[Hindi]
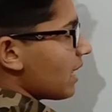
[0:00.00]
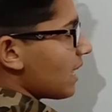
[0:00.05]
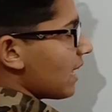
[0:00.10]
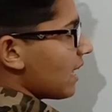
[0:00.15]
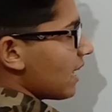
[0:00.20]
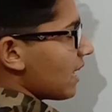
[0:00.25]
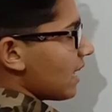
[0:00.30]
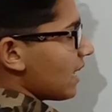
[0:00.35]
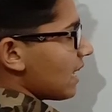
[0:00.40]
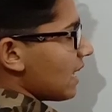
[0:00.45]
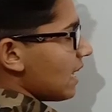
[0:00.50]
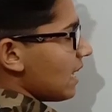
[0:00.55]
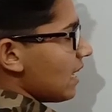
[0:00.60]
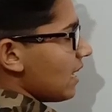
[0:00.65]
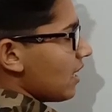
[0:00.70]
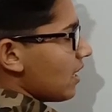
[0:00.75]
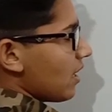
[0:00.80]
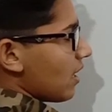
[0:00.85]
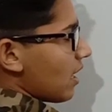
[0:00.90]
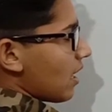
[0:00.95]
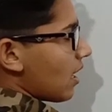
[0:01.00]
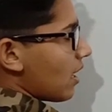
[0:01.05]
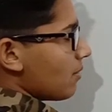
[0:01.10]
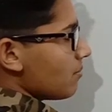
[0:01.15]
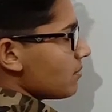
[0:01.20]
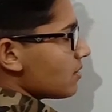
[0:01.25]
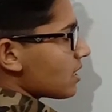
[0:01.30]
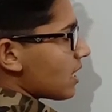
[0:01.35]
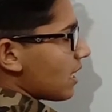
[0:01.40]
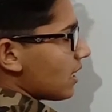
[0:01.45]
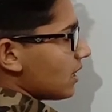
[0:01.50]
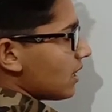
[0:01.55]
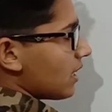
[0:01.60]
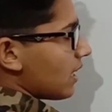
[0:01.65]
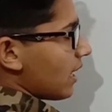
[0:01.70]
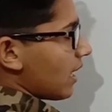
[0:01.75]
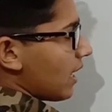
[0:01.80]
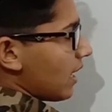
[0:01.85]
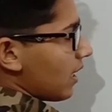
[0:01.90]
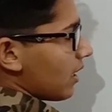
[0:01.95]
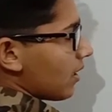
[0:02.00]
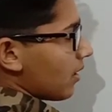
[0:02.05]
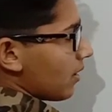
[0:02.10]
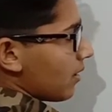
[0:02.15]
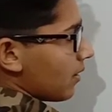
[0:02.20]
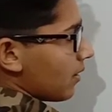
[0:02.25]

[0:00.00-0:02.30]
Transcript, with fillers: लिखेंगे कि हम जानते हैं